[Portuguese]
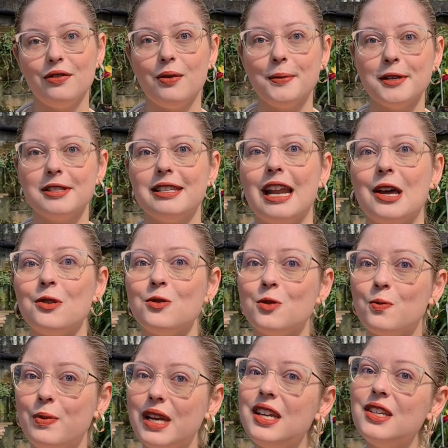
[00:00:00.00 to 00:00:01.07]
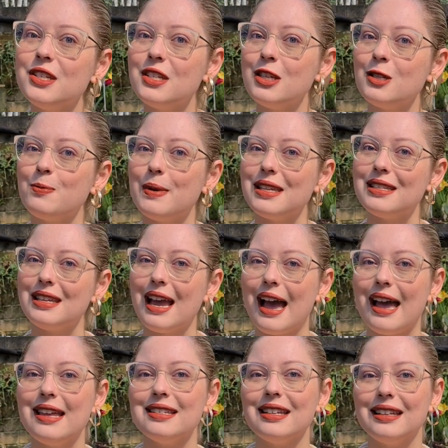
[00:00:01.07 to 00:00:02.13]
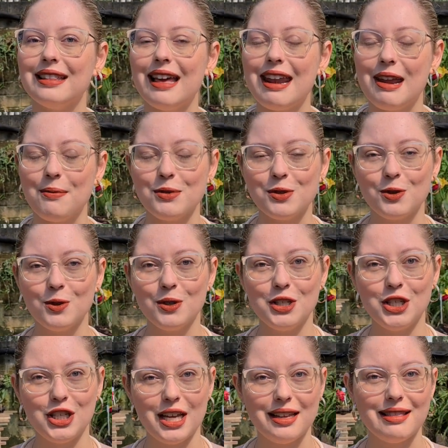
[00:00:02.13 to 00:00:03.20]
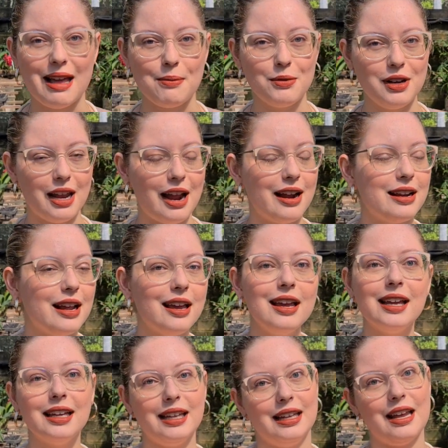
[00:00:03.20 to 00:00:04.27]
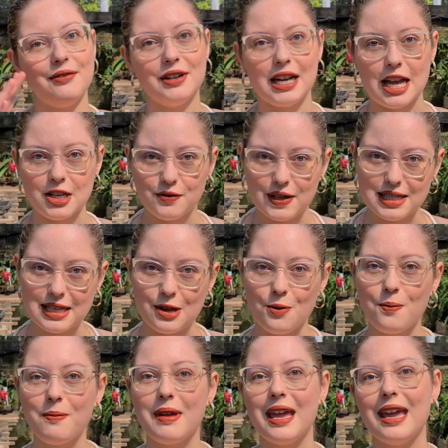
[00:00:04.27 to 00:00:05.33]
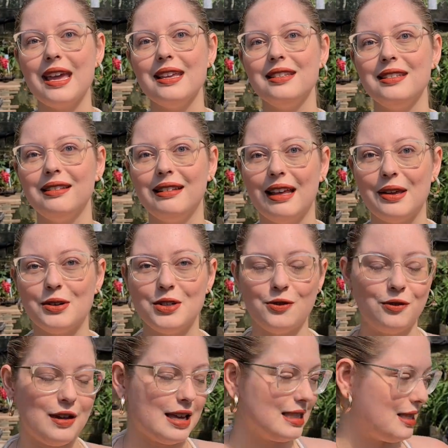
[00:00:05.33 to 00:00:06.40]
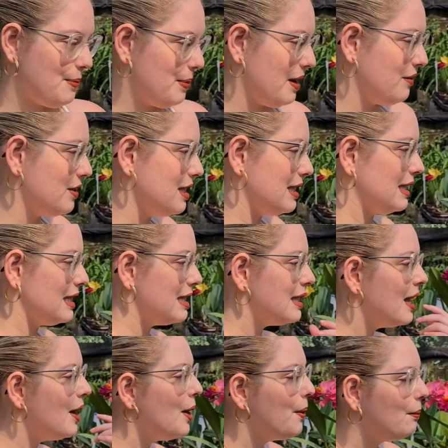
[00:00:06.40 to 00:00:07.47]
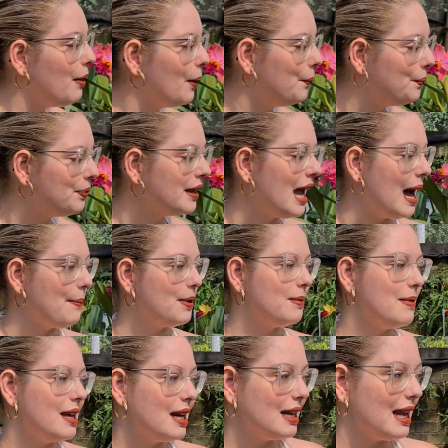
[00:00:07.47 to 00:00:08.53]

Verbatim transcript: vou mostrar os brindes especiais que teremos do Dia da Mulher, né? Que na verdade vai ser o mês inteiro de festa para vocês. Bom, a primeira